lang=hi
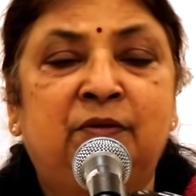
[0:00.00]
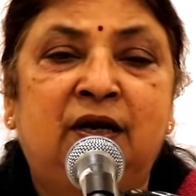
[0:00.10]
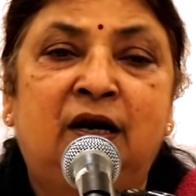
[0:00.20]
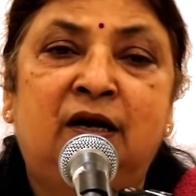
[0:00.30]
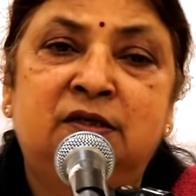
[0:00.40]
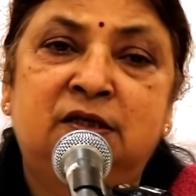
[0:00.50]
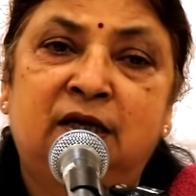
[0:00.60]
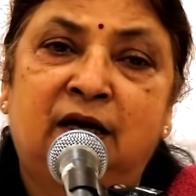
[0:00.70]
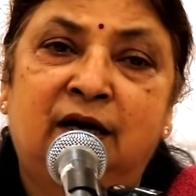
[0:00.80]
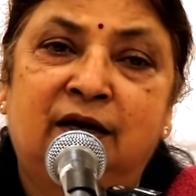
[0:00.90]
मेरा लक्ष्य
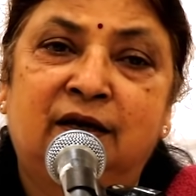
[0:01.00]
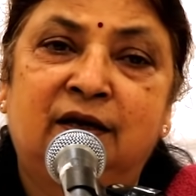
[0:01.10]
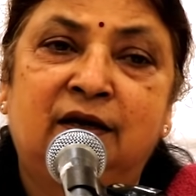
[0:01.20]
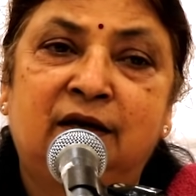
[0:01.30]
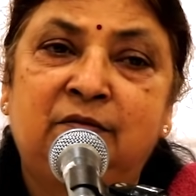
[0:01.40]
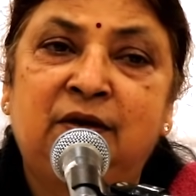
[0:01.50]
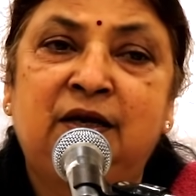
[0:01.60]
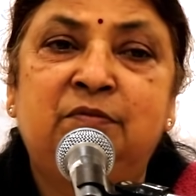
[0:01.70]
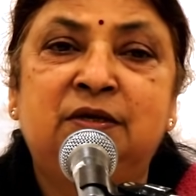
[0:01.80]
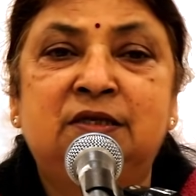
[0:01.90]
क्या है
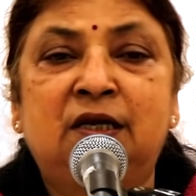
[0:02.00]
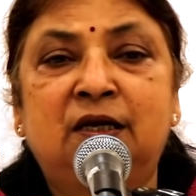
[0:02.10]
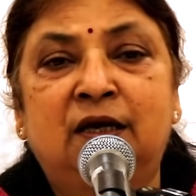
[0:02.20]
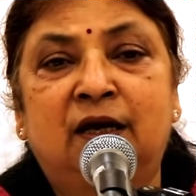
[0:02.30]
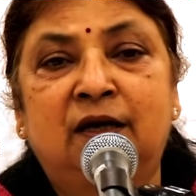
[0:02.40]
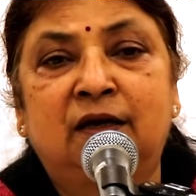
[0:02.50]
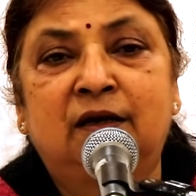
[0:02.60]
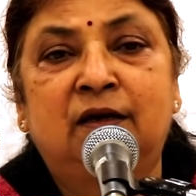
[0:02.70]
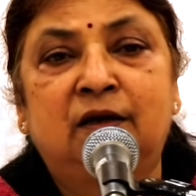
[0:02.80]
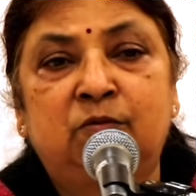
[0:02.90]
मेरी मंजिल क्या है
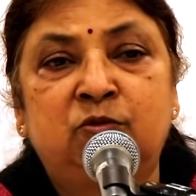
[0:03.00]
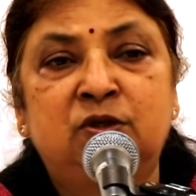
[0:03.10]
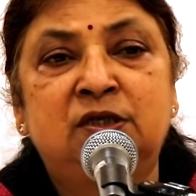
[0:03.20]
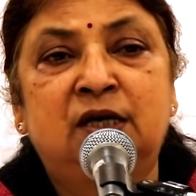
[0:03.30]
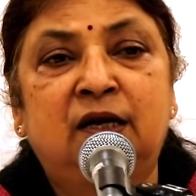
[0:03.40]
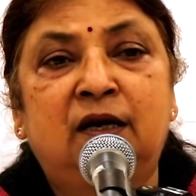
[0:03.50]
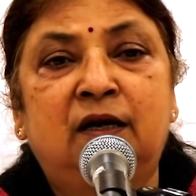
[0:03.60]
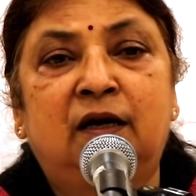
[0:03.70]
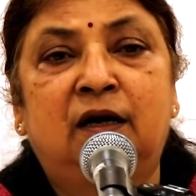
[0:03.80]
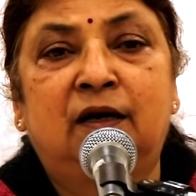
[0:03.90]
मुझे जाना
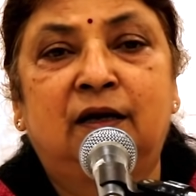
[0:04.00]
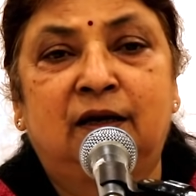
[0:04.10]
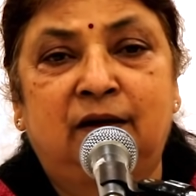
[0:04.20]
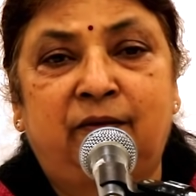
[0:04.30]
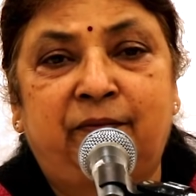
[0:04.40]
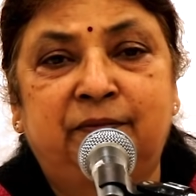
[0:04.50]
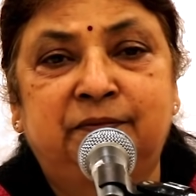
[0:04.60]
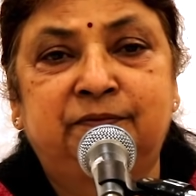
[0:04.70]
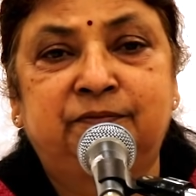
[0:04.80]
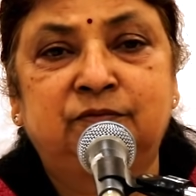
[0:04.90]
कहाँ है
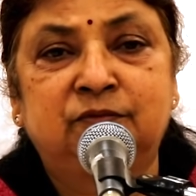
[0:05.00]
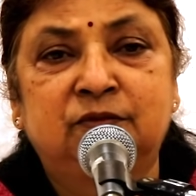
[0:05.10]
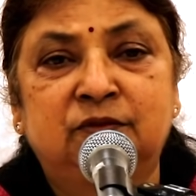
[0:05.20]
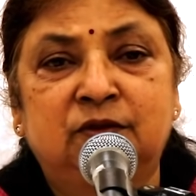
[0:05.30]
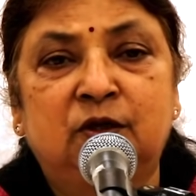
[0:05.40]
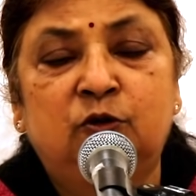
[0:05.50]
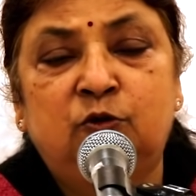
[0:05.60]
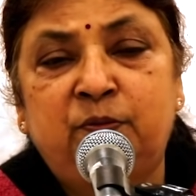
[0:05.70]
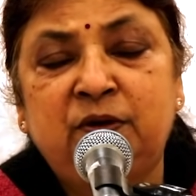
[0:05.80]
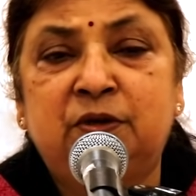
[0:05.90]
तो
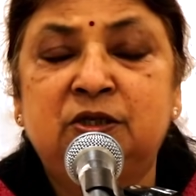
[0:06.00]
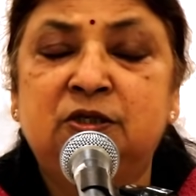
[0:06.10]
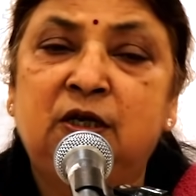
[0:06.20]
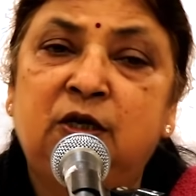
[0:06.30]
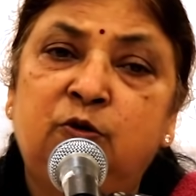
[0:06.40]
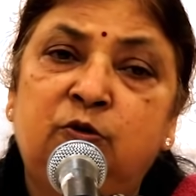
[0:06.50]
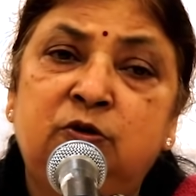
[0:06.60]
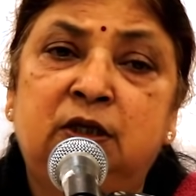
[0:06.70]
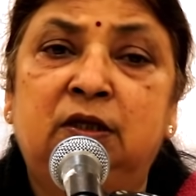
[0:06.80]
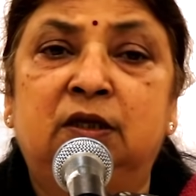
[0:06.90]
अपनी मंजिल की ओर
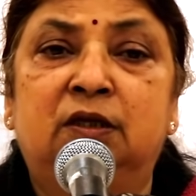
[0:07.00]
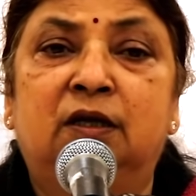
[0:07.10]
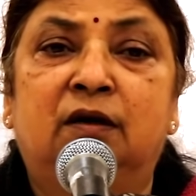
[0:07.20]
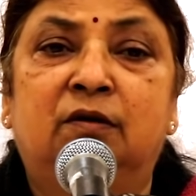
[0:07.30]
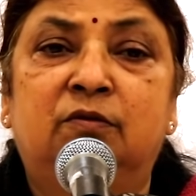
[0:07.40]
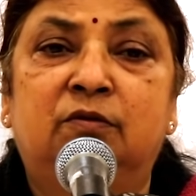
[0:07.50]
चल देता है